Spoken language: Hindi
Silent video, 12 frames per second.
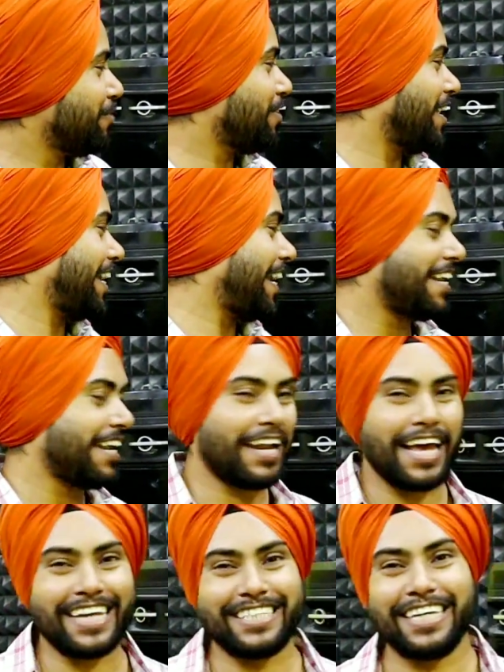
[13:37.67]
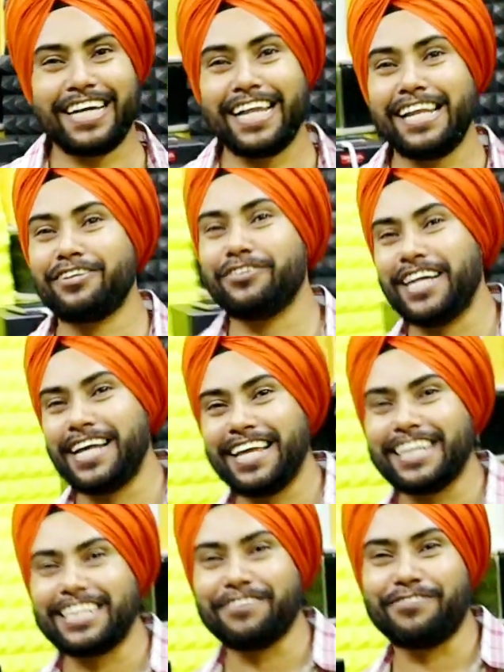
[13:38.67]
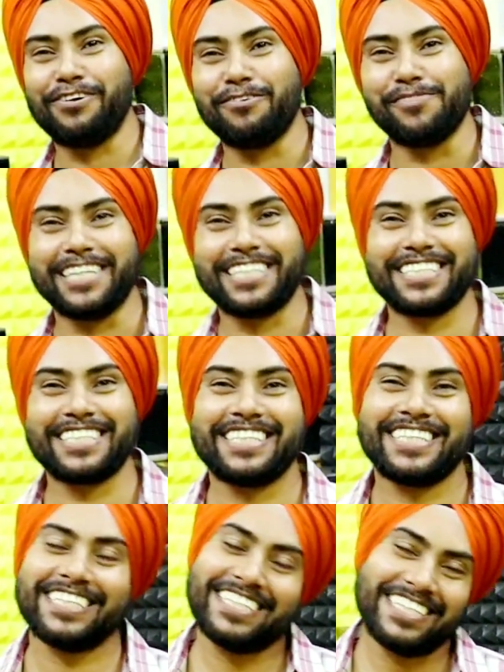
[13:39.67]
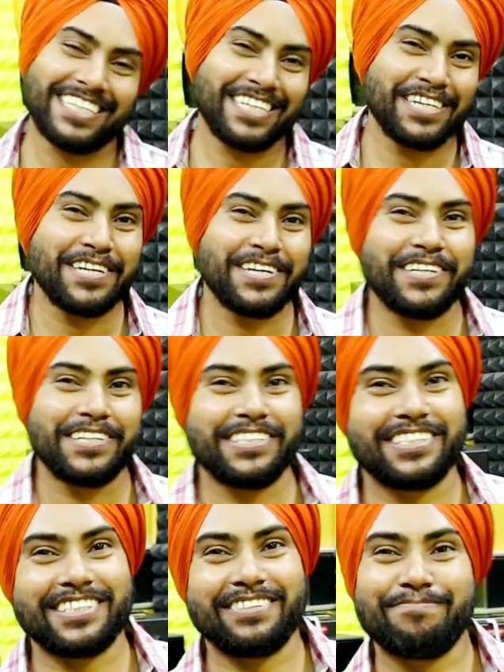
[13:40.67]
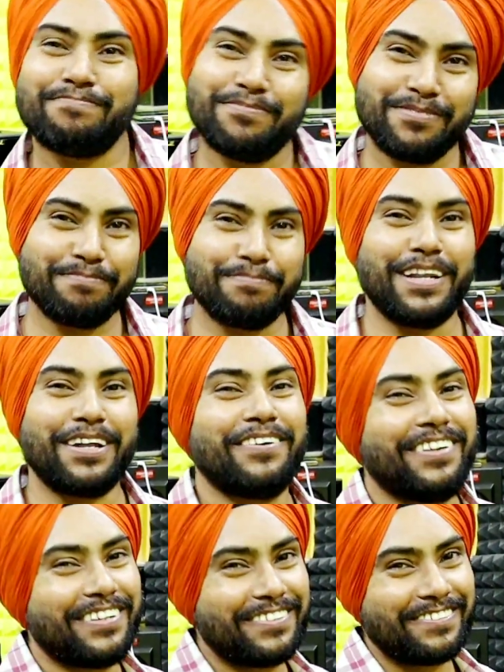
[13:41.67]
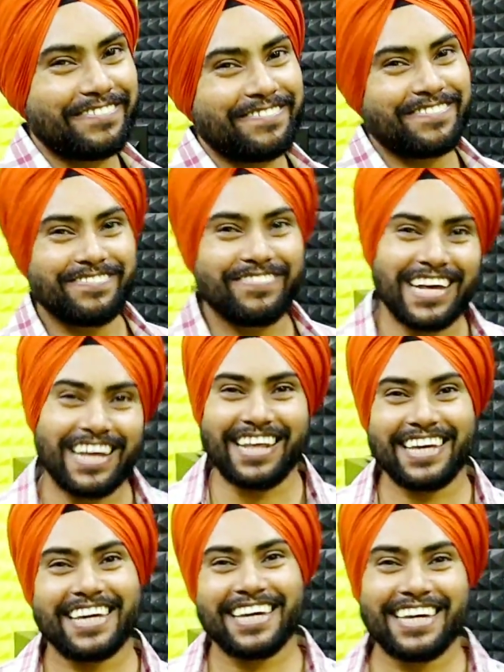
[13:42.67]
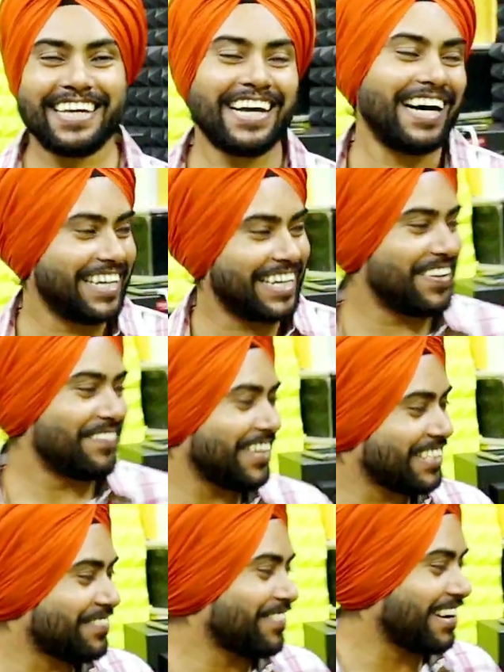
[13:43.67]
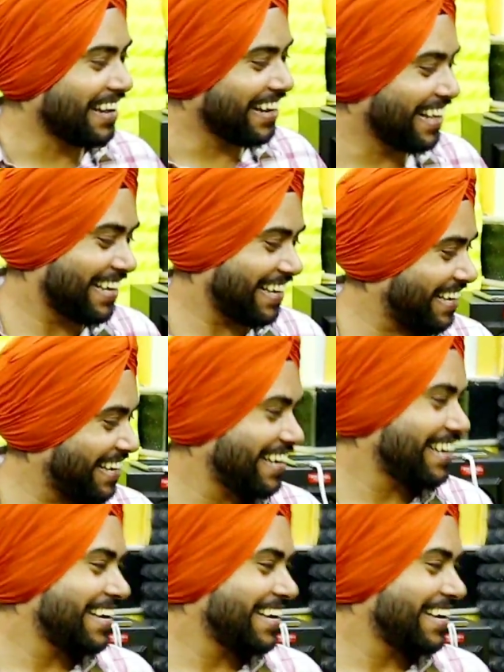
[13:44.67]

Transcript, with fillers: ये तो करके ही रहना इसी के लिए तो जाने जाता है फ्लो जब तो वही गाने में सही आ गया वो डायलॉग आंटी पुलिस बुला लेगी आंटी पुलिस बुला लेगी सो so,